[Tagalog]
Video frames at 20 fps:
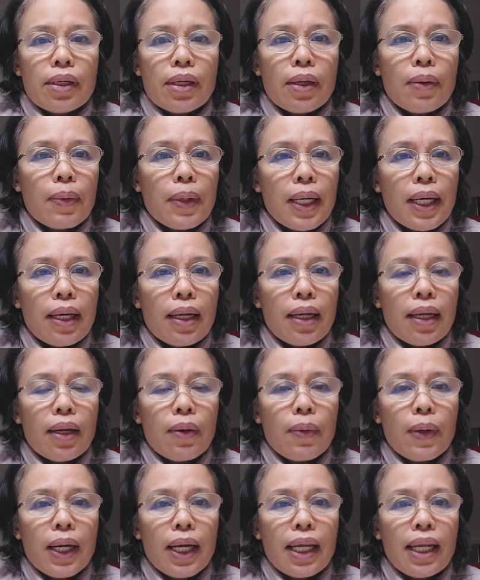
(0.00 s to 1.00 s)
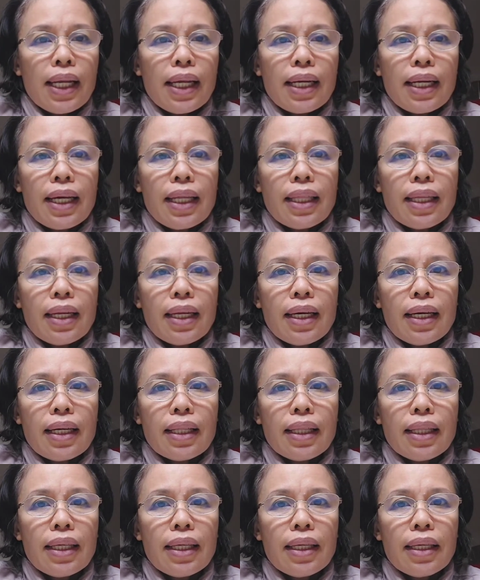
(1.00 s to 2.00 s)
lawa, lawak lang natin ang
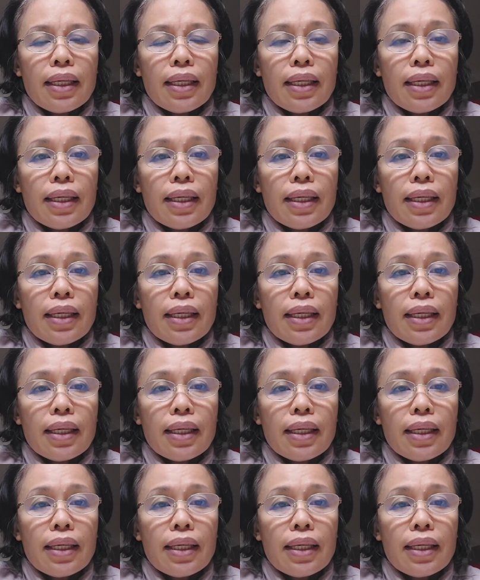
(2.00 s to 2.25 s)
ating